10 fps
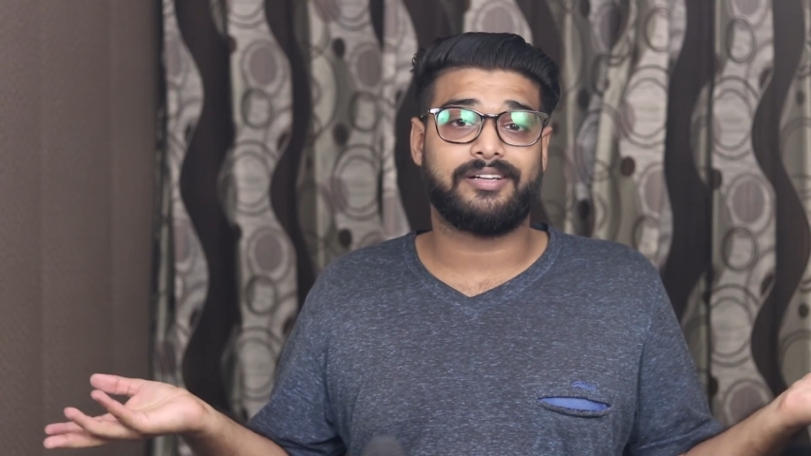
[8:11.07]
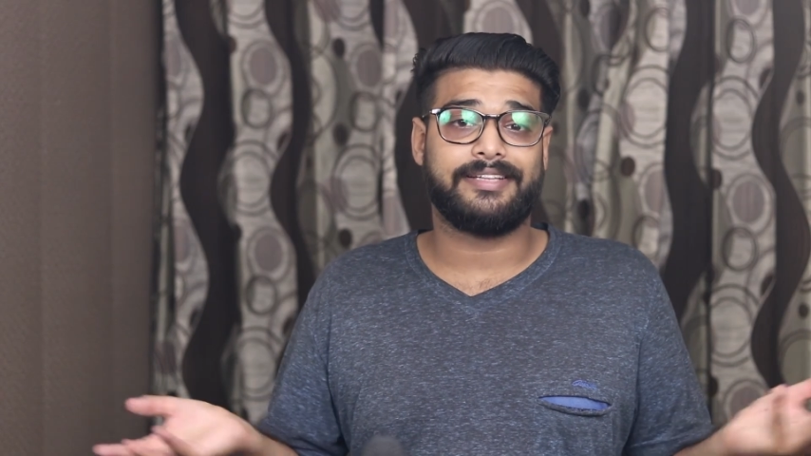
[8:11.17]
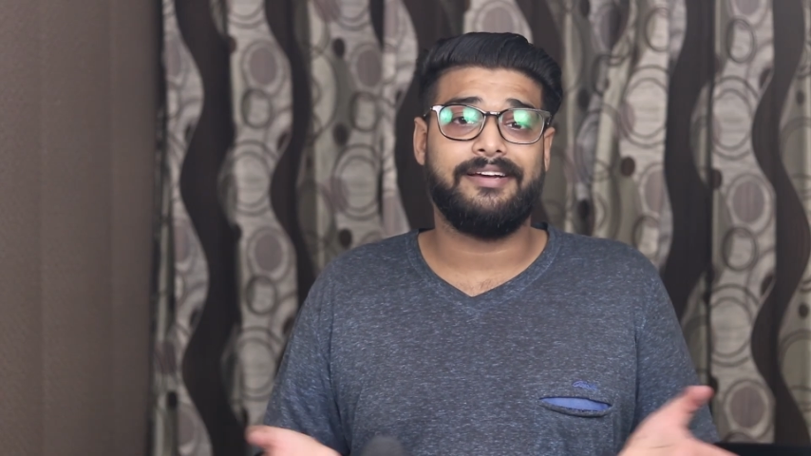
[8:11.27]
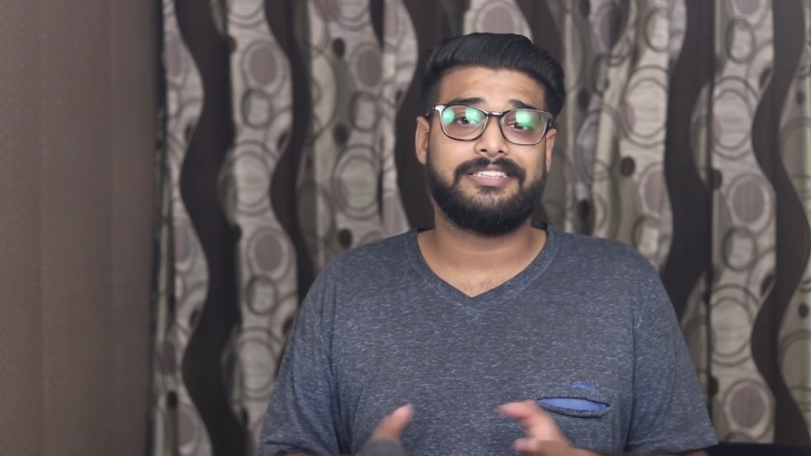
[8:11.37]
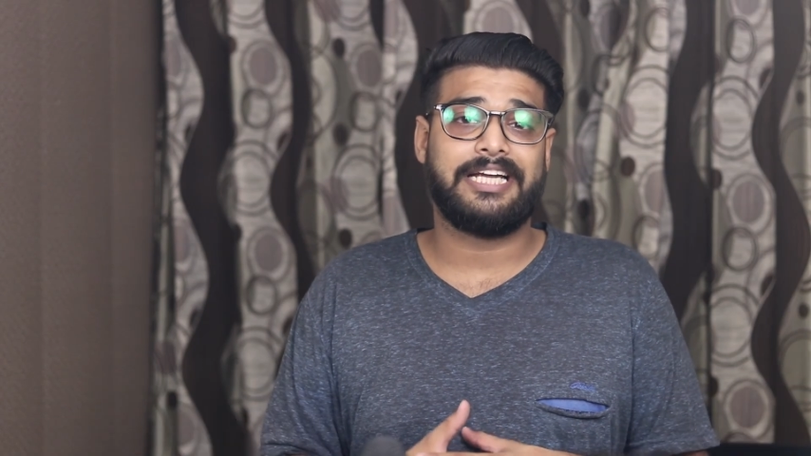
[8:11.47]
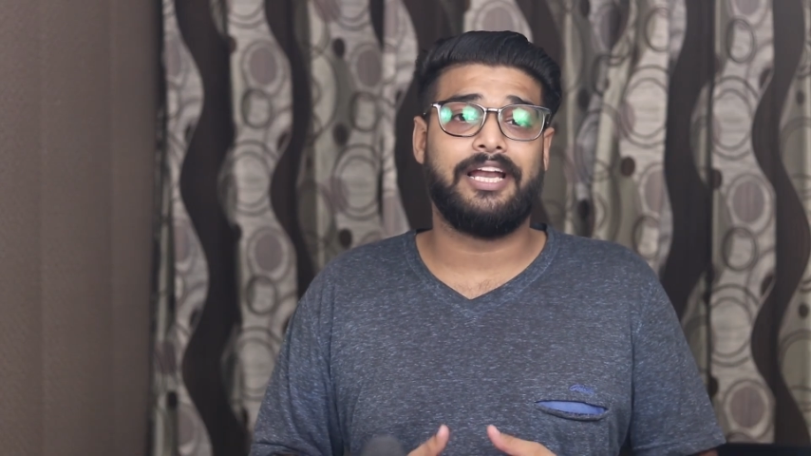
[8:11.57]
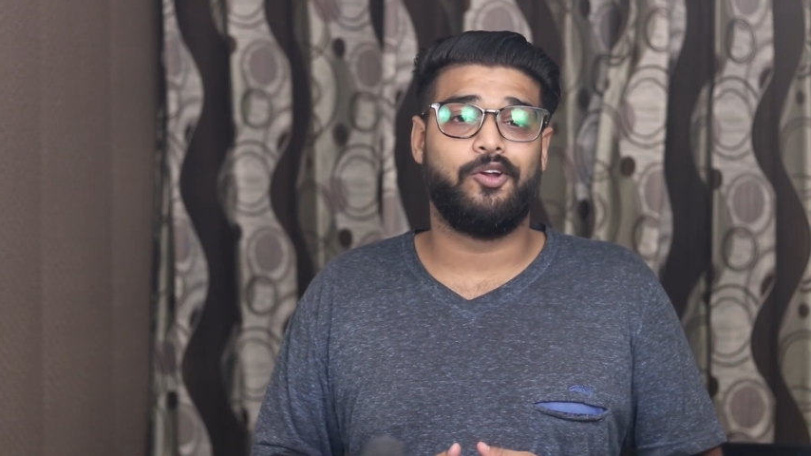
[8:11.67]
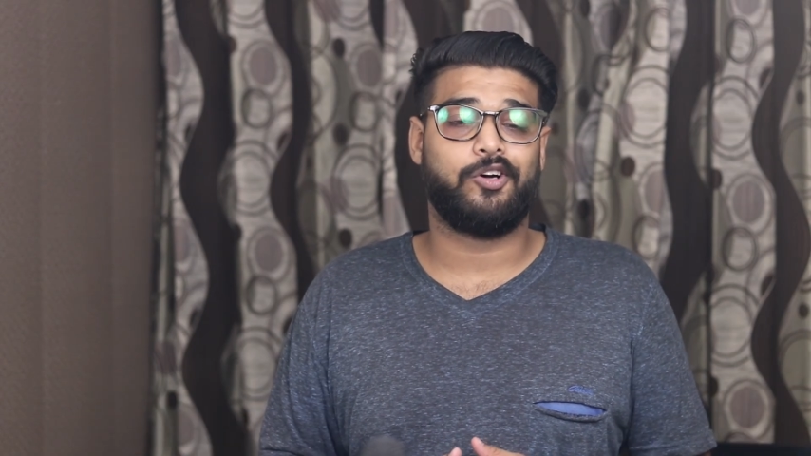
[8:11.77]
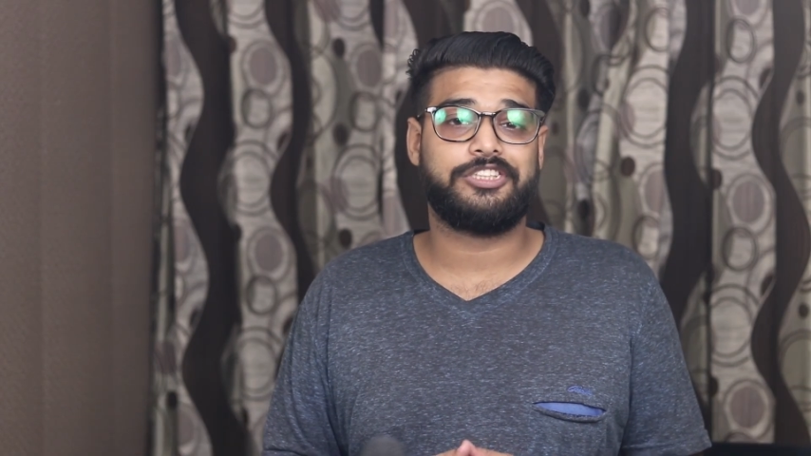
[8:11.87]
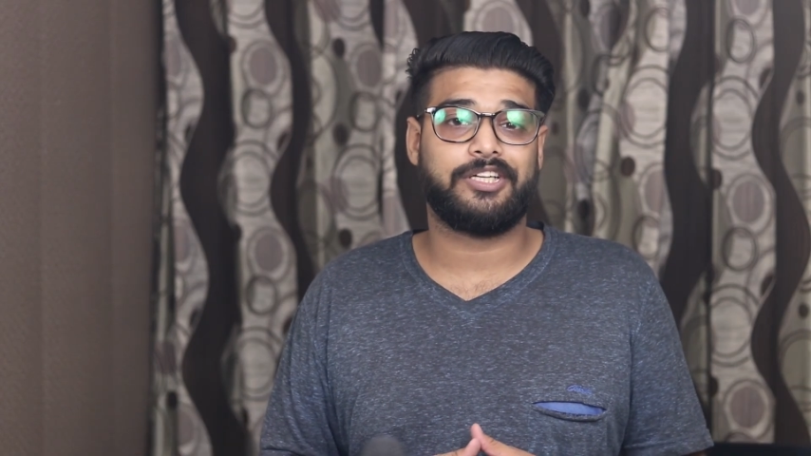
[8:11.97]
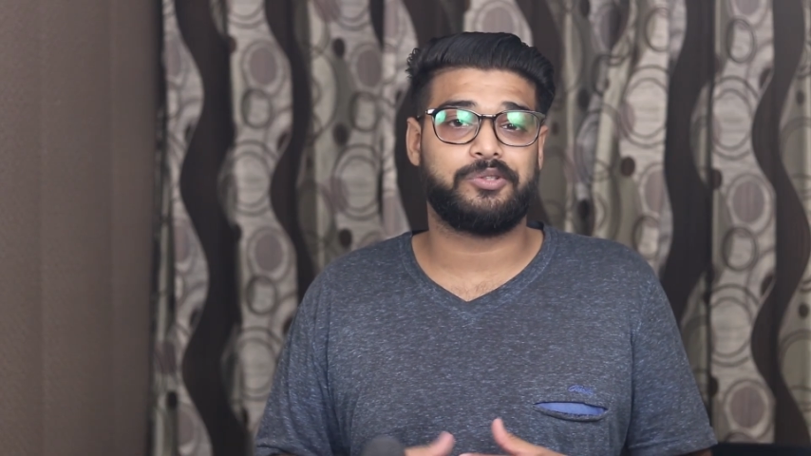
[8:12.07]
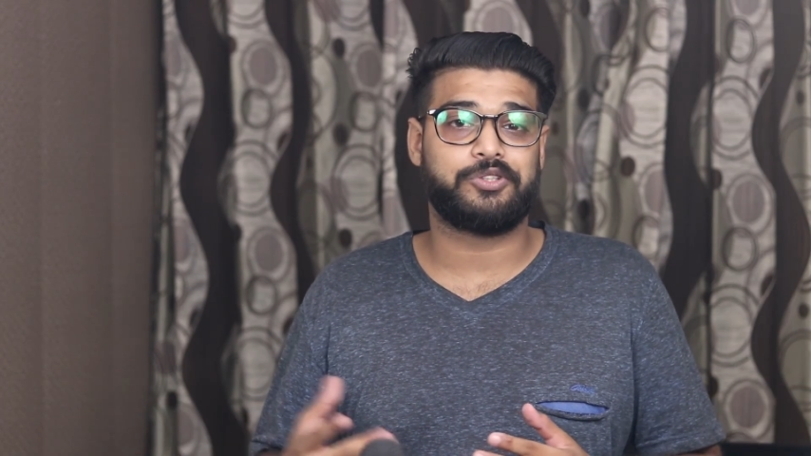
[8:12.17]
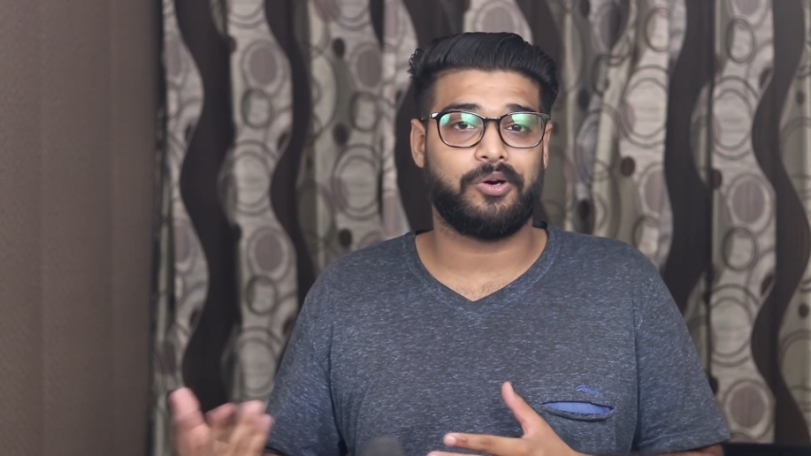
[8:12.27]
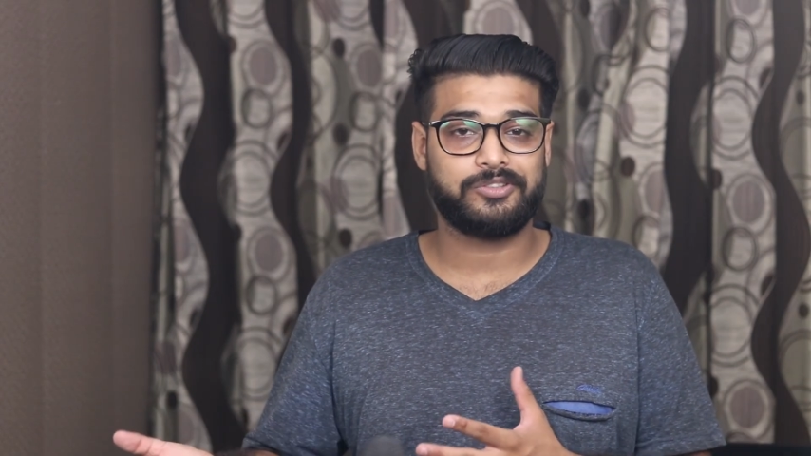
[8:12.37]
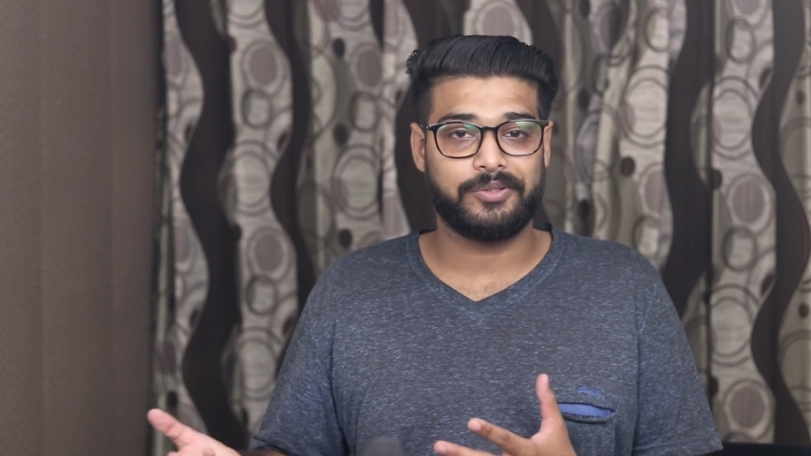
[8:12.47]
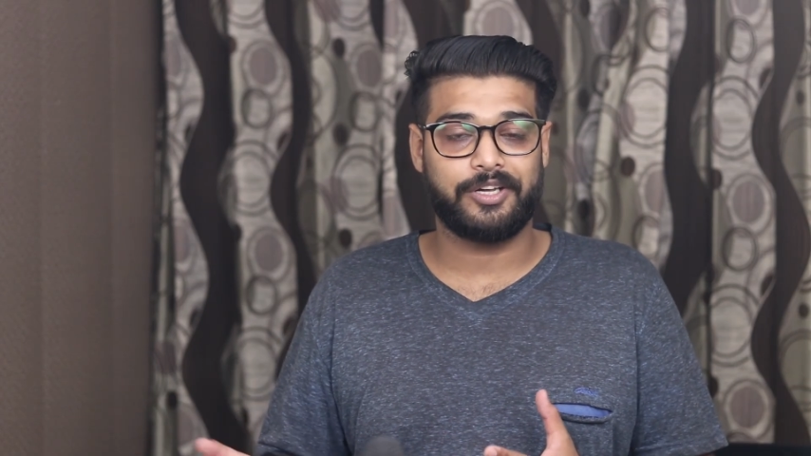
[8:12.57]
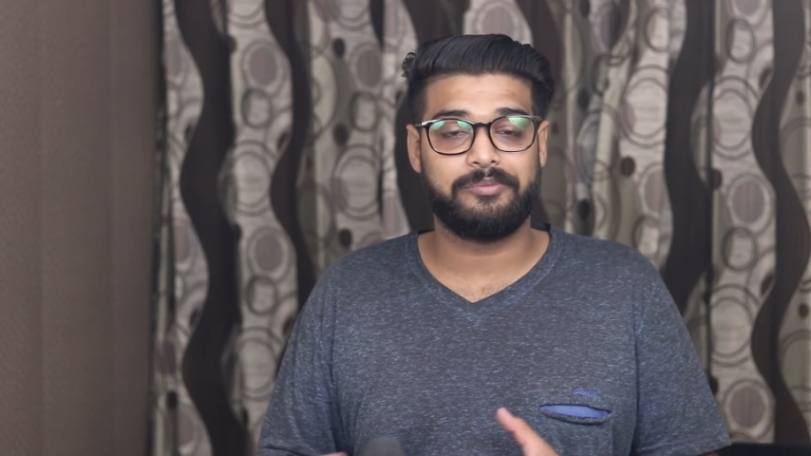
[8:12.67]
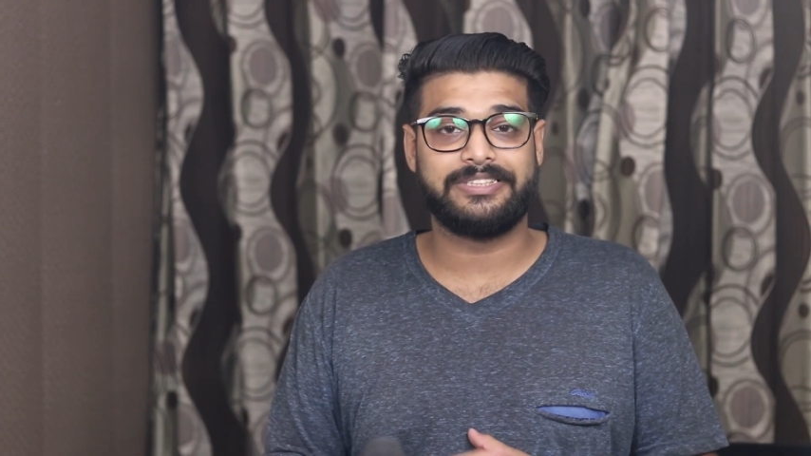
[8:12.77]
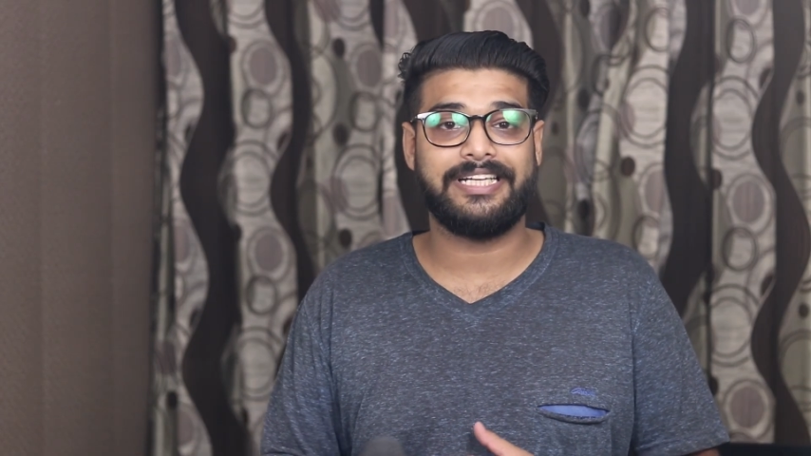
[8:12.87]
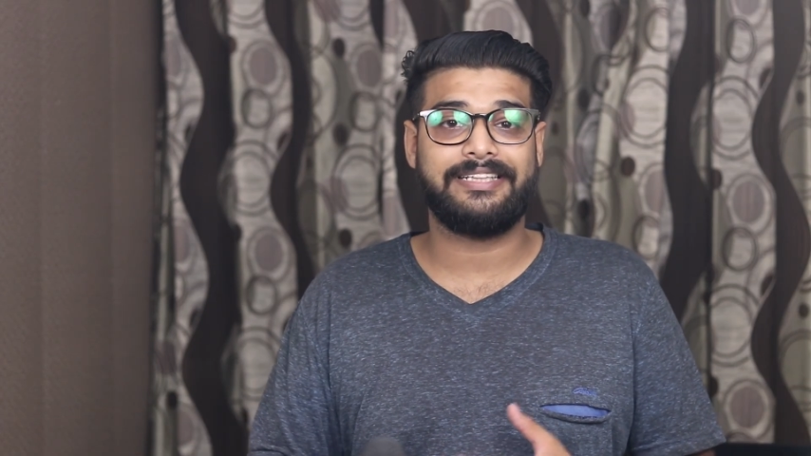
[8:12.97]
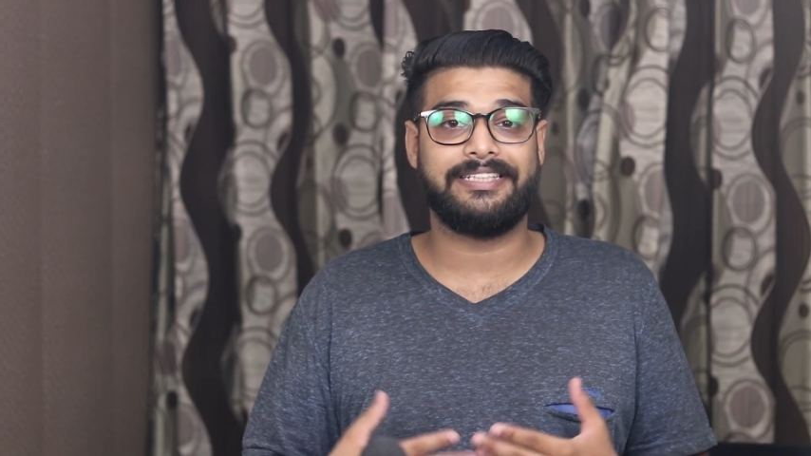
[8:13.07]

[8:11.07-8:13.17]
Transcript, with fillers: करते हैं शायद लॉन्च तक कुछ और सुनने को मिल जाए